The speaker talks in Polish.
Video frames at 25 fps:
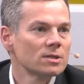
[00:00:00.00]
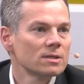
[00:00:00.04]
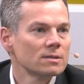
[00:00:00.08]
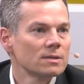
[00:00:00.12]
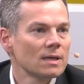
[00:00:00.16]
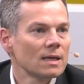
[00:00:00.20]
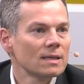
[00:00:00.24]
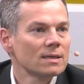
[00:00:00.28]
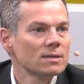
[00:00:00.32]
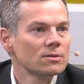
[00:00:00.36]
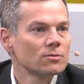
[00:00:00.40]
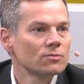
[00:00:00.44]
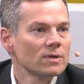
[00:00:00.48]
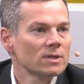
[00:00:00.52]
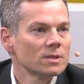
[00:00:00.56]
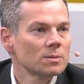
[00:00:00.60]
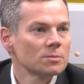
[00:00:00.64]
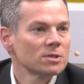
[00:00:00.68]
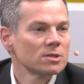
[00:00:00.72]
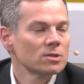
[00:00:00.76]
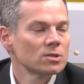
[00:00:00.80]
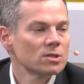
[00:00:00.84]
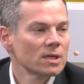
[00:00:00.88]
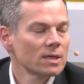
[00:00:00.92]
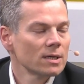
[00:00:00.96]
że nadal
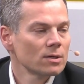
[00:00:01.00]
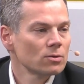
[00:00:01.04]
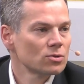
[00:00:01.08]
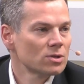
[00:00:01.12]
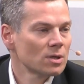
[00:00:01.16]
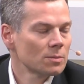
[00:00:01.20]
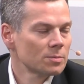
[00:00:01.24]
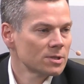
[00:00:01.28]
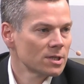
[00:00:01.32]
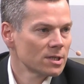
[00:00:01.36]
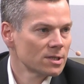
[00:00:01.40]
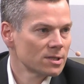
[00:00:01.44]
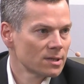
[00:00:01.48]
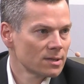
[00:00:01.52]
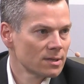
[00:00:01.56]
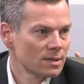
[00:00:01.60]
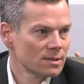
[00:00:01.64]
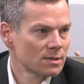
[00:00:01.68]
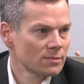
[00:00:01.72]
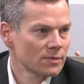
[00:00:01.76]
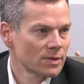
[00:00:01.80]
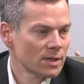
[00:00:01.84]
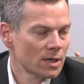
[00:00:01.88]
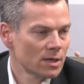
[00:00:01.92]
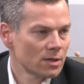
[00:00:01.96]
uważam, że zostaje duża przestrzeń
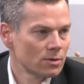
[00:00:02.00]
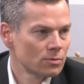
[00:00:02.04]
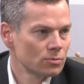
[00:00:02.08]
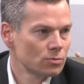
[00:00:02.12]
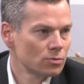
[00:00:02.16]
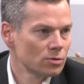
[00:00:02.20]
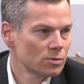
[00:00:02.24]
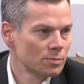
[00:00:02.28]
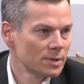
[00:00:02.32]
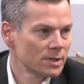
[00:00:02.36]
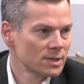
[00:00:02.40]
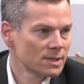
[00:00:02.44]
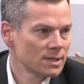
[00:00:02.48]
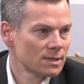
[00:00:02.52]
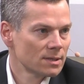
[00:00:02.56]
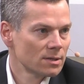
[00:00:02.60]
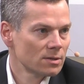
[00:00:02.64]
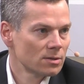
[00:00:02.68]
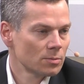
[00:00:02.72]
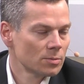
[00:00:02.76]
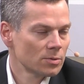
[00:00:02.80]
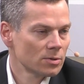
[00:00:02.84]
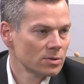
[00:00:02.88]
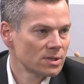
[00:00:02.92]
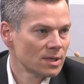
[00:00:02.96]
na zawieranie ugód między
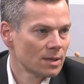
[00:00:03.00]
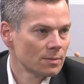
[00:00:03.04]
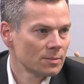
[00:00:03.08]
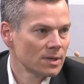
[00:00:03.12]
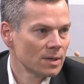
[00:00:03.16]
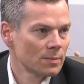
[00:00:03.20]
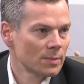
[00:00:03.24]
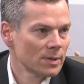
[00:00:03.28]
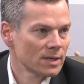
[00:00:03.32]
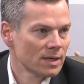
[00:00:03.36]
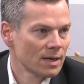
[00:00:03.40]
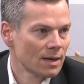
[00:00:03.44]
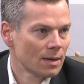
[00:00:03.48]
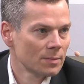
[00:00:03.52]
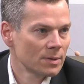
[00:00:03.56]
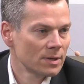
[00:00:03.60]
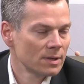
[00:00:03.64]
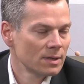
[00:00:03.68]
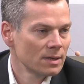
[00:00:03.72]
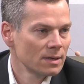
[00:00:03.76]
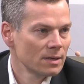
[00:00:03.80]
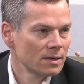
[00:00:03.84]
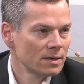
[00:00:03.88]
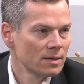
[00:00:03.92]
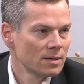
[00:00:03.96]
kredytobiorcami a
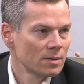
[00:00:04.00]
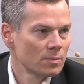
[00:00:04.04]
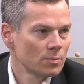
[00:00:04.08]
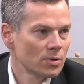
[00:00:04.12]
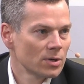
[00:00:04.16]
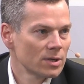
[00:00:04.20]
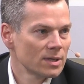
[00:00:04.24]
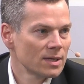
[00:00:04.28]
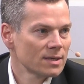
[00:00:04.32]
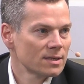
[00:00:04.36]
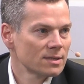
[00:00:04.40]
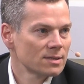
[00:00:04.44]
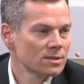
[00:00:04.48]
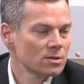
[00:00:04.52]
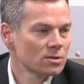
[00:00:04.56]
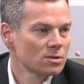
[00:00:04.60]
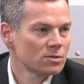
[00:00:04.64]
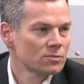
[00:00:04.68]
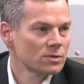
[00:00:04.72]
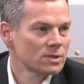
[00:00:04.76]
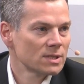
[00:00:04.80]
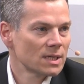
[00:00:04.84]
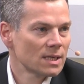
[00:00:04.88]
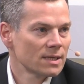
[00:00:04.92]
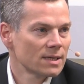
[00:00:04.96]
bankami, bo jednak jest to
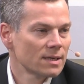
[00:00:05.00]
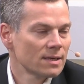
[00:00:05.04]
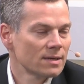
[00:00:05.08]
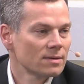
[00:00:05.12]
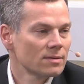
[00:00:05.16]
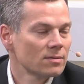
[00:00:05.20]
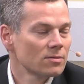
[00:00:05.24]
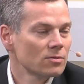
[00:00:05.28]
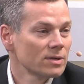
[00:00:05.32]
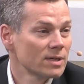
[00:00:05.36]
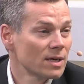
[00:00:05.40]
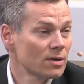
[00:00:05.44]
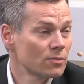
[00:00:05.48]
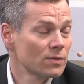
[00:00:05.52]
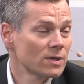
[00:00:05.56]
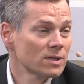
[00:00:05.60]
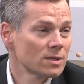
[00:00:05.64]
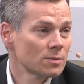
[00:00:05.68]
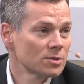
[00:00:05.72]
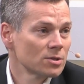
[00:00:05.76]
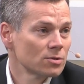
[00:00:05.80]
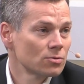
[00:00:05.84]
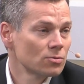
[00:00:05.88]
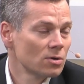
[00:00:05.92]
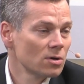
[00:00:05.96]
rozwiązanie, ja
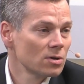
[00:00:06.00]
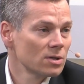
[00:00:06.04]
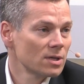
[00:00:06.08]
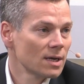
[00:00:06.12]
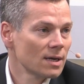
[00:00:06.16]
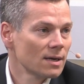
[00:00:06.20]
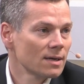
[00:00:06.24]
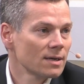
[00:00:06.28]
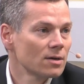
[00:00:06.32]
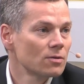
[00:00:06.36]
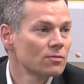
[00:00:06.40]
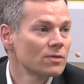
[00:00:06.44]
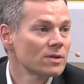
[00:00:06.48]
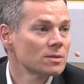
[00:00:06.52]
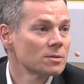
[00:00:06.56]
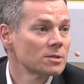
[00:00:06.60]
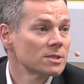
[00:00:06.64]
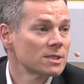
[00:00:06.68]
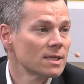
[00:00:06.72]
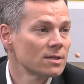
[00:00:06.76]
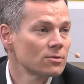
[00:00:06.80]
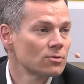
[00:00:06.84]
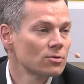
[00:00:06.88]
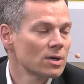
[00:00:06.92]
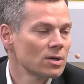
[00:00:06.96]
uważam, że ugoda, ja uważam,
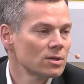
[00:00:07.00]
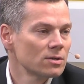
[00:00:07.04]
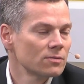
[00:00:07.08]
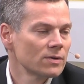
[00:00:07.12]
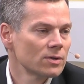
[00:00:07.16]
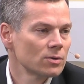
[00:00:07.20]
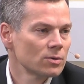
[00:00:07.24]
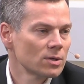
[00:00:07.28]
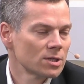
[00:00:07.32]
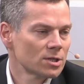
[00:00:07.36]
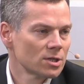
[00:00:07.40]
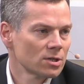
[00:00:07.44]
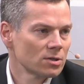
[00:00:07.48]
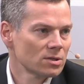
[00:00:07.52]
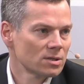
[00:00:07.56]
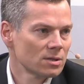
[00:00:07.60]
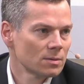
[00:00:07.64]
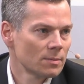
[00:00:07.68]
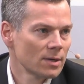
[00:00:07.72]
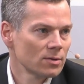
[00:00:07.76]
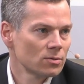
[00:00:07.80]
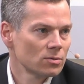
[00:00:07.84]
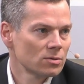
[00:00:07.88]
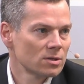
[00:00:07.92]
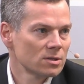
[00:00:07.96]
że te ugody według naszego
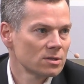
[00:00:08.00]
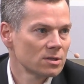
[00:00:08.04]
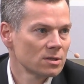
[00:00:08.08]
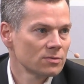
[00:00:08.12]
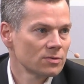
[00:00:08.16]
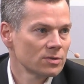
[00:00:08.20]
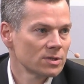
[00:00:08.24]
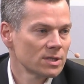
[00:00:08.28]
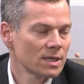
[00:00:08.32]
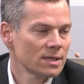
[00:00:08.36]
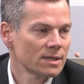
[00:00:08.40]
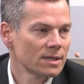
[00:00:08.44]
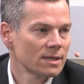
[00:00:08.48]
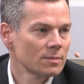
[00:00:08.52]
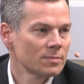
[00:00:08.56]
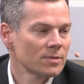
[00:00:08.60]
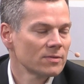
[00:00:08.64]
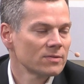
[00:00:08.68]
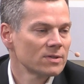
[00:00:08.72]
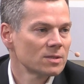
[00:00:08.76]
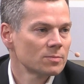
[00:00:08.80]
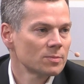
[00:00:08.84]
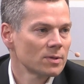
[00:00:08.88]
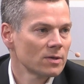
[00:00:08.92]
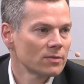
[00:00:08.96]
schematu to jest rozwiązanie
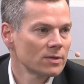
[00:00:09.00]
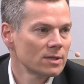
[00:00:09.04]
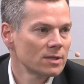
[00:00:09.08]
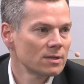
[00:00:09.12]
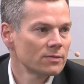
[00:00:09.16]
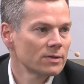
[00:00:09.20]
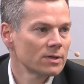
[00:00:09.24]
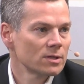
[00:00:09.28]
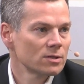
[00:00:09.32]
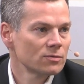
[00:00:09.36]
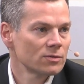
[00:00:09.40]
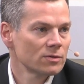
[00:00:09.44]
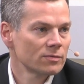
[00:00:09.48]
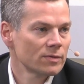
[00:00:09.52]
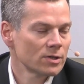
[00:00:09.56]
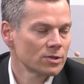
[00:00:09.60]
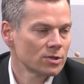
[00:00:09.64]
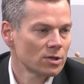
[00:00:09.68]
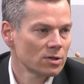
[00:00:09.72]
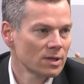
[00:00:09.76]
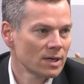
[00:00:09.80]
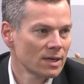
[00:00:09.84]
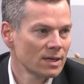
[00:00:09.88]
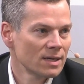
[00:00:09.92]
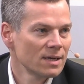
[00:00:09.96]
naprawdę sprawiedliwe i
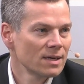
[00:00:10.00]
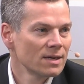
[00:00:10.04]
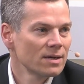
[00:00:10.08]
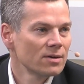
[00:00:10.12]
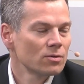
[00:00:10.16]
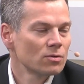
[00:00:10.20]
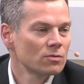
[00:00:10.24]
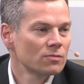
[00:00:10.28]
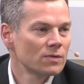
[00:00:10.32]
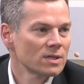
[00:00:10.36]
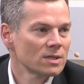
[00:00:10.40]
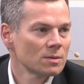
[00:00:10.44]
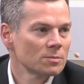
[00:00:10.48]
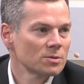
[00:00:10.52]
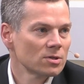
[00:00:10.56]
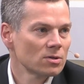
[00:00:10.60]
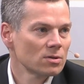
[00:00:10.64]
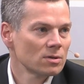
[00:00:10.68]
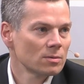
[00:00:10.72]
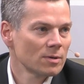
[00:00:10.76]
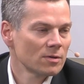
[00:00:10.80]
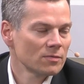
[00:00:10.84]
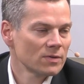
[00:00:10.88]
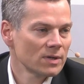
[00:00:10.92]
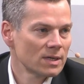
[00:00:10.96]
zrównoważone. Uważam, że
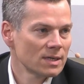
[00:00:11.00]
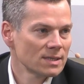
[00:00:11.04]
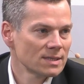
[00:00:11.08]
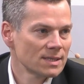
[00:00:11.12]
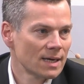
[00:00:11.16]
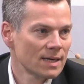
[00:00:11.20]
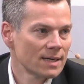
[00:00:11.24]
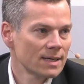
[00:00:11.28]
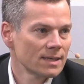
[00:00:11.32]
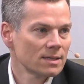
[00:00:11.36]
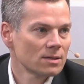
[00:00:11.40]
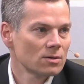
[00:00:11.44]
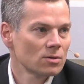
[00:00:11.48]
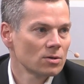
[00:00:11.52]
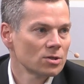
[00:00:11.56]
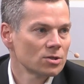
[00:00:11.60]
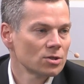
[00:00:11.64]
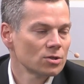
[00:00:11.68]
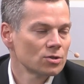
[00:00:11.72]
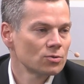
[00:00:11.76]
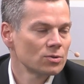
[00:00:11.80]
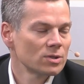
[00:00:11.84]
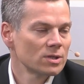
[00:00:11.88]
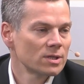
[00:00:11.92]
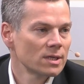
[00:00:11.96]
ono ma wiele zalet,
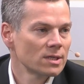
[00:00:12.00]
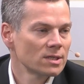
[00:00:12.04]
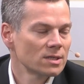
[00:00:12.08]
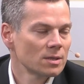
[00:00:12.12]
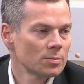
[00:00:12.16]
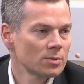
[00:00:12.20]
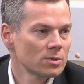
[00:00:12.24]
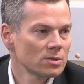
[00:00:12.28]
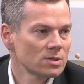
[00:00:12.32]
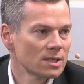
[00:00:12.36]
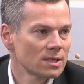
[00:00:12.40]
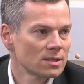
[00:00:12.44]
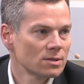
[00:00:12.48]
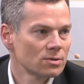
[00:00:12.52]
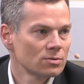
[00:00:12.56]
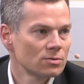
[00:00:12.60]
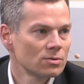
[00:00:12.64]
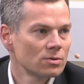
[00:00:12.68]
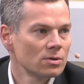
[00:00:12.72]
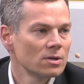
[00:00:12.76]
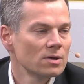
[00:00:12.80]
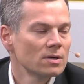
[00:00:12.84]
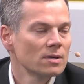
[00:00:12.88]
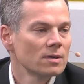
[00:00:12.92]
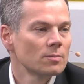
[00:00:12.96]
konieczność uniknięcia
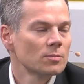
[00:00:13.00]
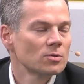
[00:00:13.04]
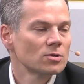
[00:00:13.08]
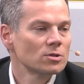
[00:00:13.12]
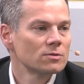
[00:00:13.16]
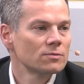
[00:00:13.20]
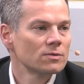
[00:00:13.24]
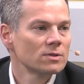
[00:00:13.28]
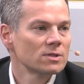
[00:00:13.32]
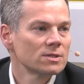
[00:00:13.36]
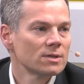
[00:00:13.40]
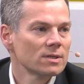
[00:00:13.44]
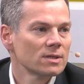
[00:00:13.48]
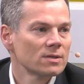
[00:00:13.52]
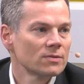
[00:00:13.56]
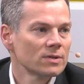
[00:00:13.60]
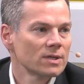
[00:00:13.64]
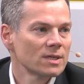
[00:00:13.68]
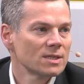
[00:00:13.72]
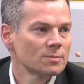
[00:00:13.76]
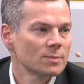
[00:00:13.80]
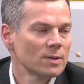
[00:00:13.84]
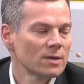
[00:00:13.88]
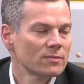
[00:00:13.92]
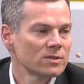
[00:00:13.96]
procesu, możliwość
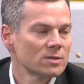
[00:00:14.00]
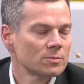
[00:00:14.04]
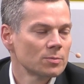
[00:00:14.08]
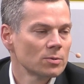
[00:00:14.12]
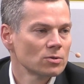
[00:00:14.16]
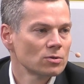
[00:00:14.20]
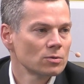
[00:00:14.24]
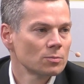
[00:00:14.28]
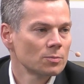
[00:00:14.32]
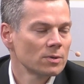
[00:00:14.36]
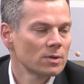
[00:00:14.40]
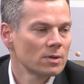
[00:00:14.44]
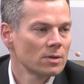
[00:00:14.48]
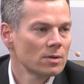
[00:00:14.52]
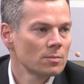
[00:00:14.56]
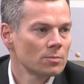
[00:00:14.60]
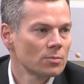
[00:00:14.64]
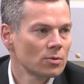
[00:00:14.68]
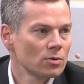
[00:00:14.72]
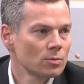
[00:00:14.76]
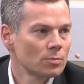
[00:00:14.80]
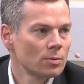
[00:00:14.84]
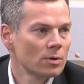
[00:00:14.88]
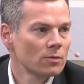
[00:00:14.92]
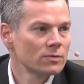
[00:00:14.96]
załatwienia sprawy w sposób
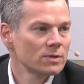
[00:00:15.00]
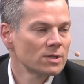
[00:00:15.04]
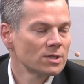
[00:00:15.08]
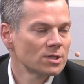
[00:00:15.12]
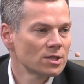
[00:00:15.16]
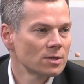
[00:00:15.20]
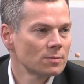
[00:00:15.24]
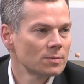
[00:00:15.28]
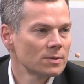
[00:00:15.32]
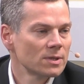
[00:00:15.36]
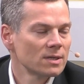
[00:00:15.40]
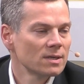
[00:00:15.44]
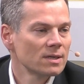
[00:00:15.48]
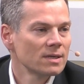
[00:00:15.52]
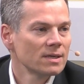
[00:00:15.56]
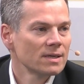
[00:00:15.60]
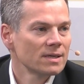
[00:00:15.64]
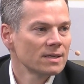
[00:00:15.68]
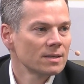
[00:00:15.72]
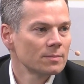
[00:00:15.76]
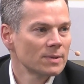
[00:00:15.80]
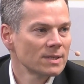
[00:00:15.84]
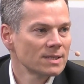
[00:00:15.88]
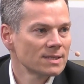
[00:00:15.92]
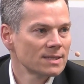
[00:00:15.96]
polubowny, szybki
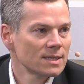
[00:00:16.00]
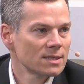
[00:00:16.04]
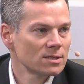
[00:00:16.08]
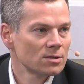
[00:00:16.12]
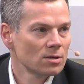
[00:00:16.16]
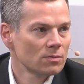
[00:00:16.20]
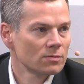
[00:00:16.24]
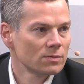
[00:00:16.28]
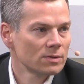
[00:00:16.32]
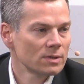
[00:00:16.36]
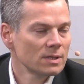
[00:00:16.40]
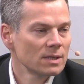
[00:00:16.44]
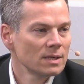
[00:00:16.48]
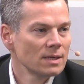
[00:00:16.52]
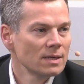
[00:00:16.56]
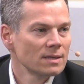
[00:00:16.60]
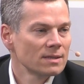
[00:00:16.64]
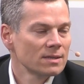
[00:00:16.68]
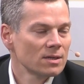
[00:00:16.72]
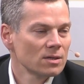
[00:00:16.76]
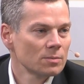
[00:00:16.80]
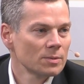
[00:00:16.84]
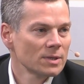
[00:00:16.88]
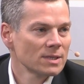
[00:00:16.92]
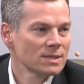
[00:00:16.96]
i bezstresowy.
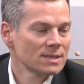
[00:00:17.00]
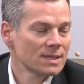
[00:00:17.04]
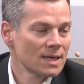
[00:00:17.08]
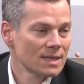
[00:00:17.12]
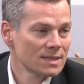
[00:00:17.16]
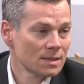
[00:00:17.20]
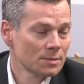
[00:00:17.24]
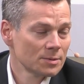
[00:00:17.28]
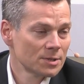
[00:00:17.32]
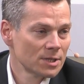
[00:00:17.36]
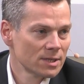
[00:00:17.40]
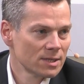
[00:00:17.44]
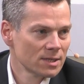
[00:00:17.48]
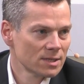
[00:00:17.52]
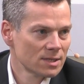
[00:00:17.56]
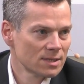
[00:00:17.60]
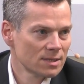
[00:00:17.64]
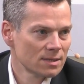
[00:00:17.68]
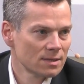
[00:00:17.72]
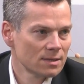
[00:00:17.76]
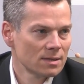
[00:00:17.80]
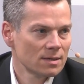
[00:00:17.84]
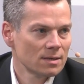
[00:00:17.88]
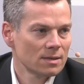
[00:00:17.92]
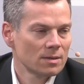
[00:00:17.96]
Natomiast zgadzam się też
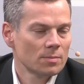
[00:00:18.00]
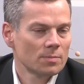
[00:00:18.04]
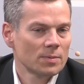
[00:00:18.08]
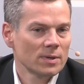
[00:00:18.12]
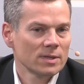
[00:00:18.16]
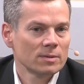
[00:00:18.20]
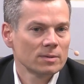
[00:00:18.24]
z e,